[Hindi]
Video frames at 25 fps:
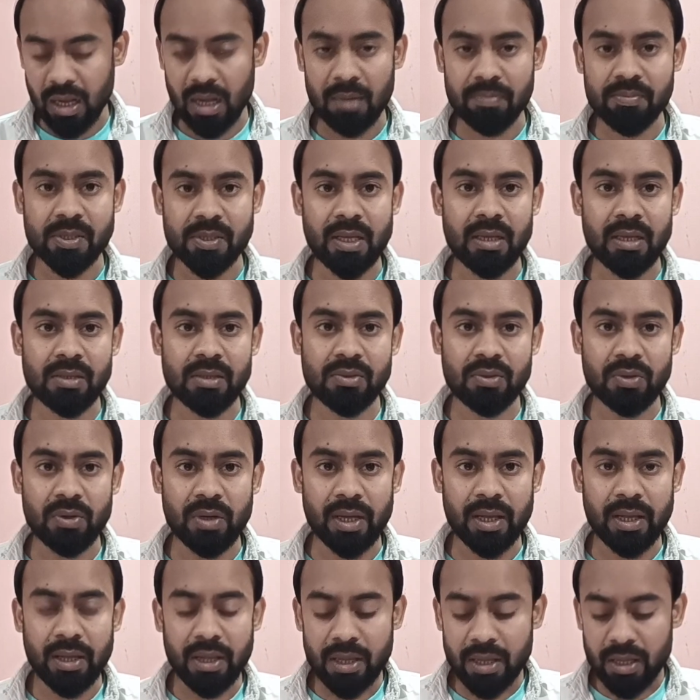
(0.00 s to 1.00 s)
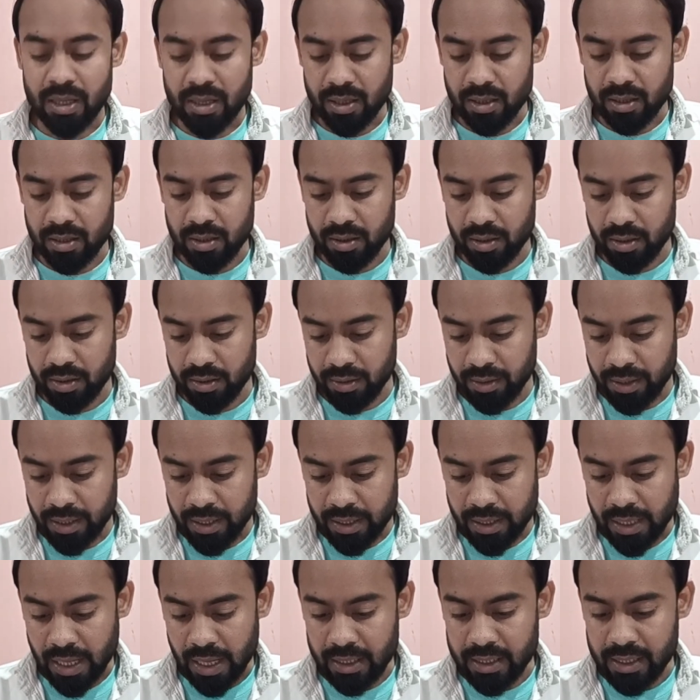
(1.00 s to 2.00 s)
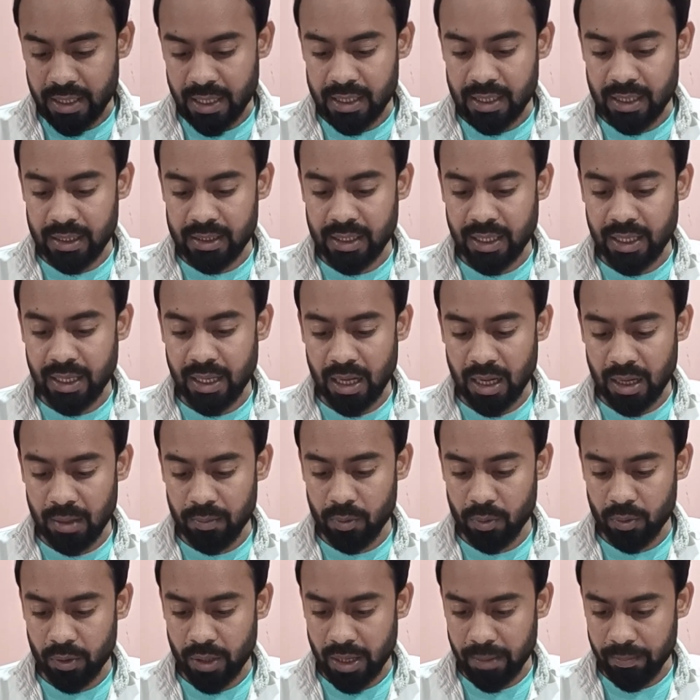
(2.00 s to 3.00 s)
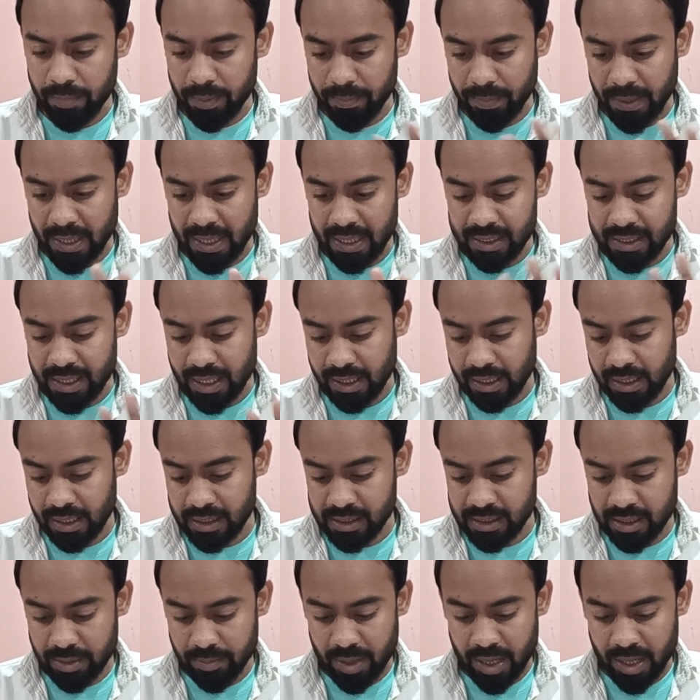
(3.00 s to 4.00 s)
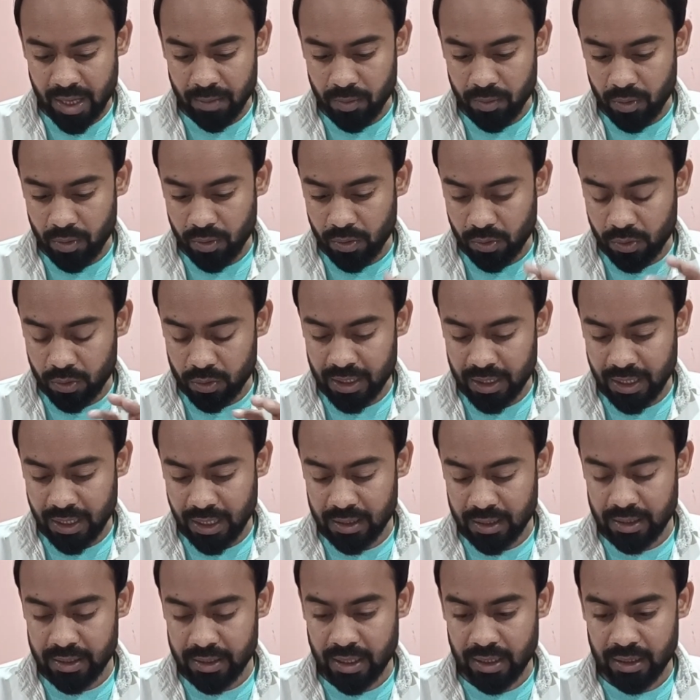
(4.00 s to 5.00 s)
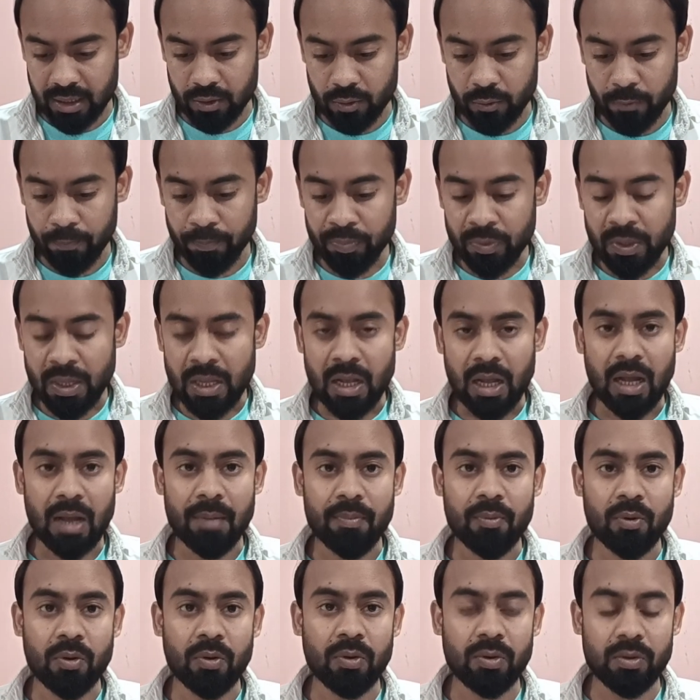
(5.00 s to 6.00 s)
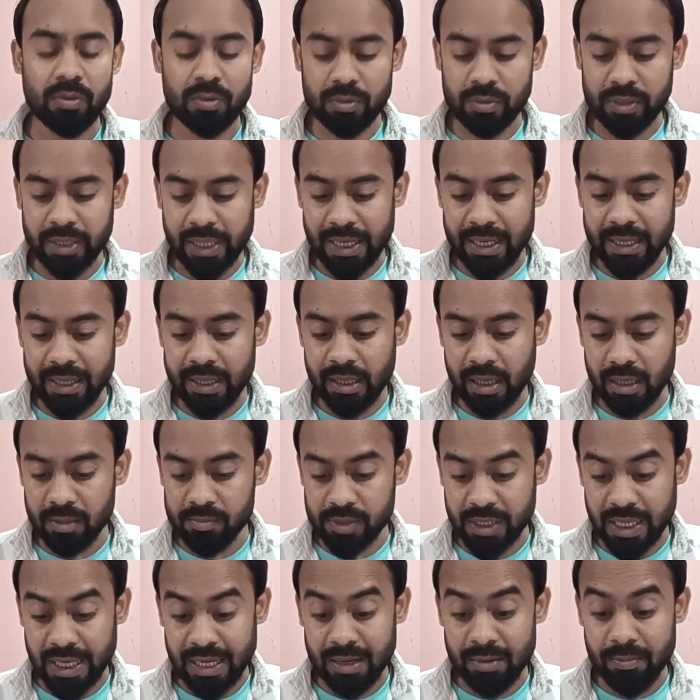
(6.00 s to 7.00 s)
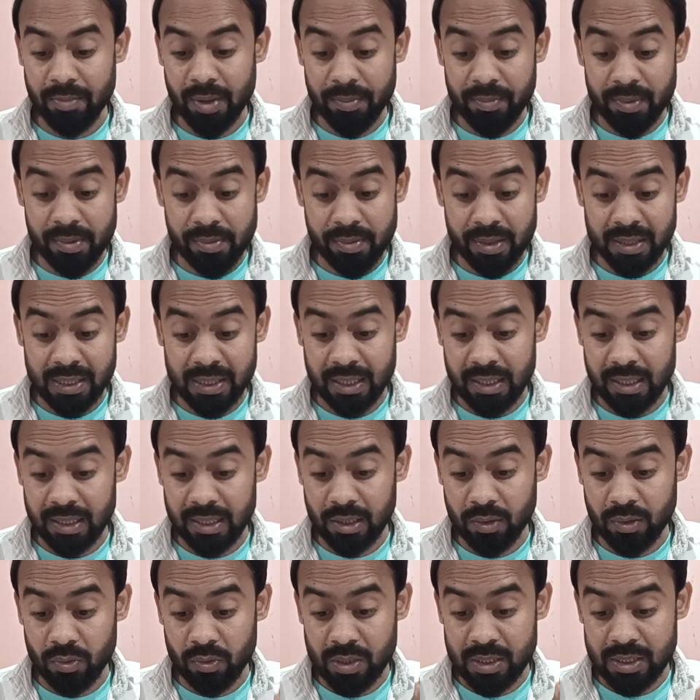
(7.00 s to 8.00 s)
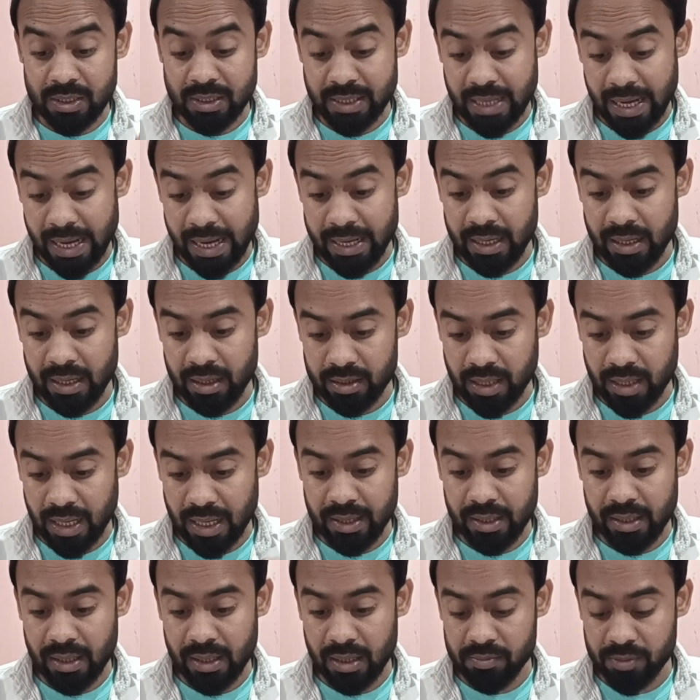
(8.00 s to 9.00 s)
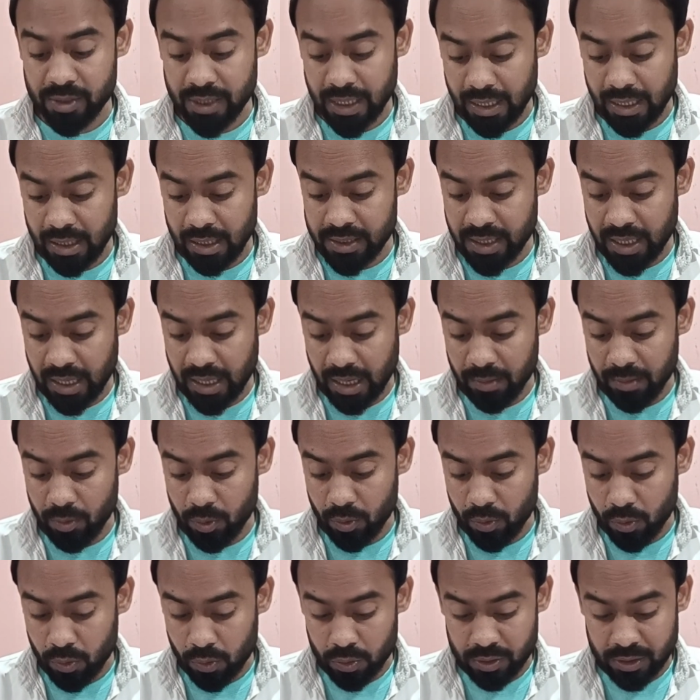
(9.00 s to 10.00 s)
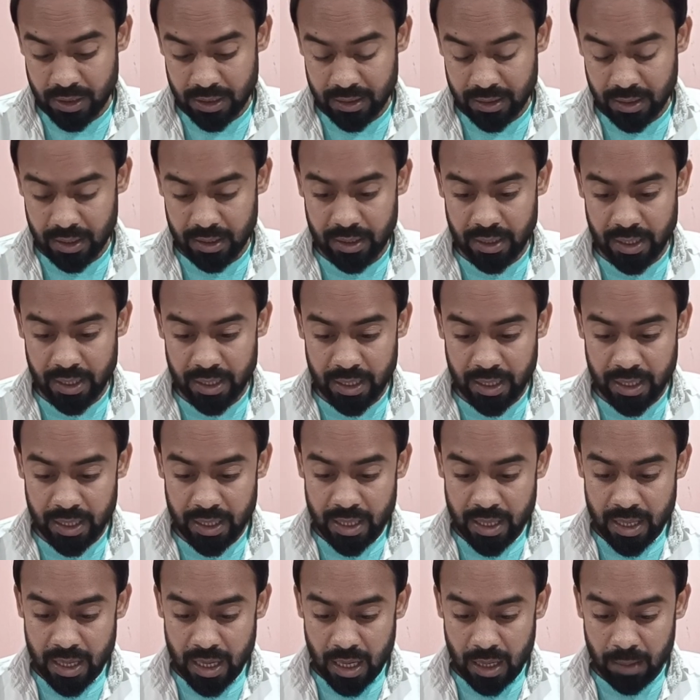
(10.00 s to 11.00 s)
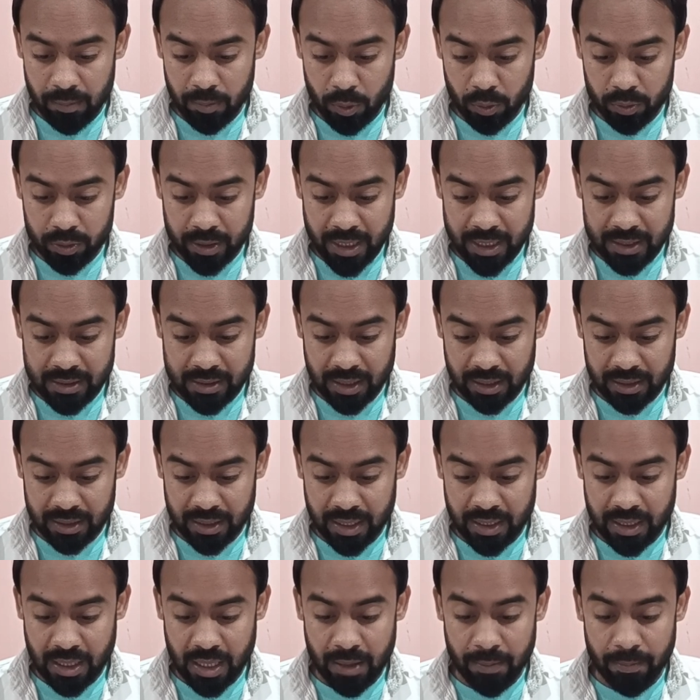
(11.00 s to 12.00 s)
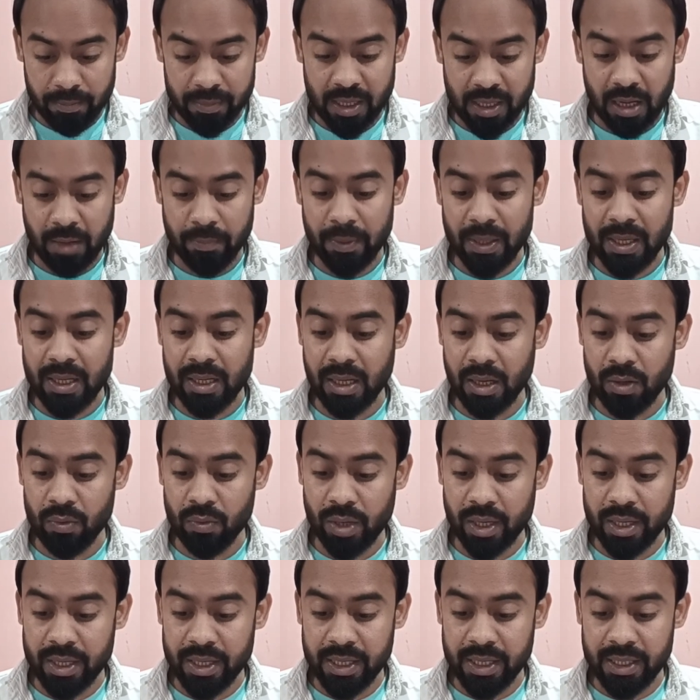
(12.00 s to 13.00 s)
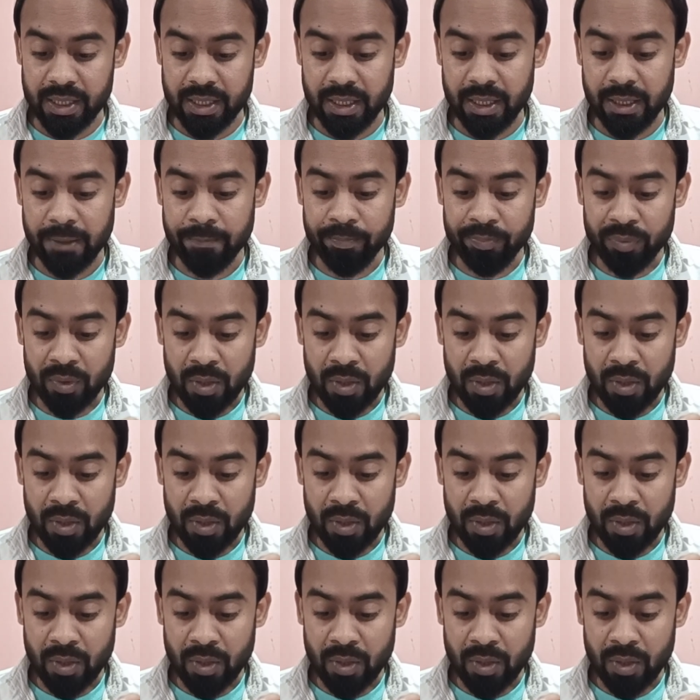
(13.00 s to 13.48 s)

आपसे जो है आ, क्या किया जाता है आप लोग यहाँ पर पहले देख लीजिए मैं आप लोगों को दिखा देता हूँ आपको टेलीग्राम चैनल में भी बता देता हूँ किस टेलीग्राम चैनल से आप लोगों को सतर्क रहना है आप लोग देख सकते हैं यहाँ पर लिखा हुआ डी टी